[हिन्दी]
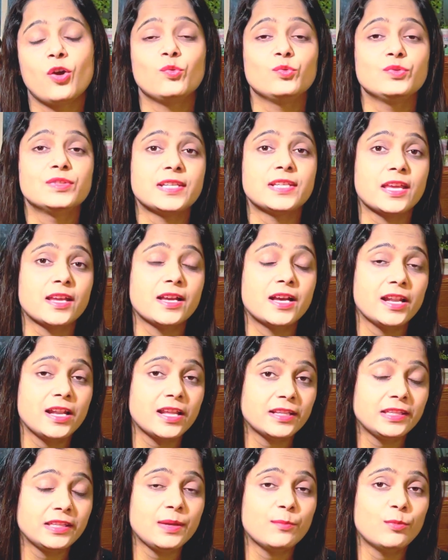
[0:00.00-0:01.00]
उनसे
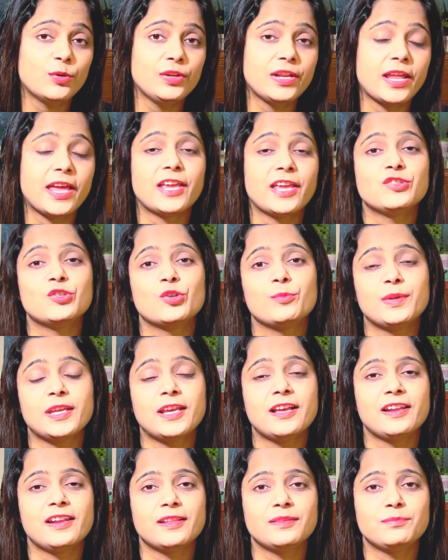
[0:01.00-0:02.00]
गलत नहीं बोलना है जो भी
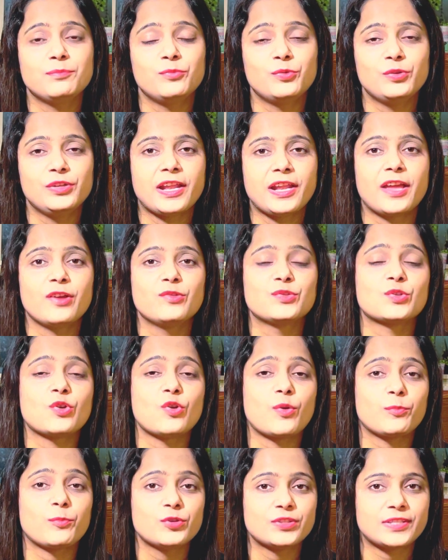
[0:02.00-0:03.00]
गलत बोलना है उसको
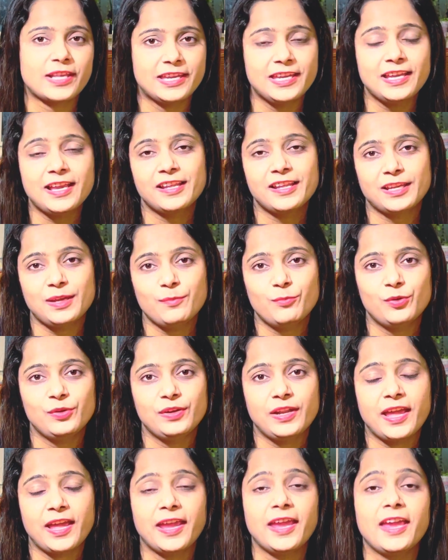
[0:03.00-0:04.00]
आपको सही करके
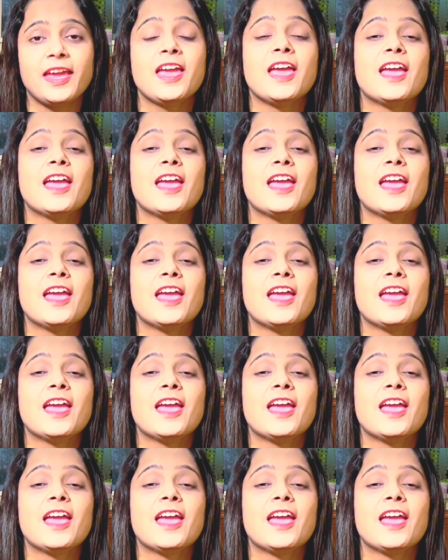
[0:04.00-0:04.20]
बोलना है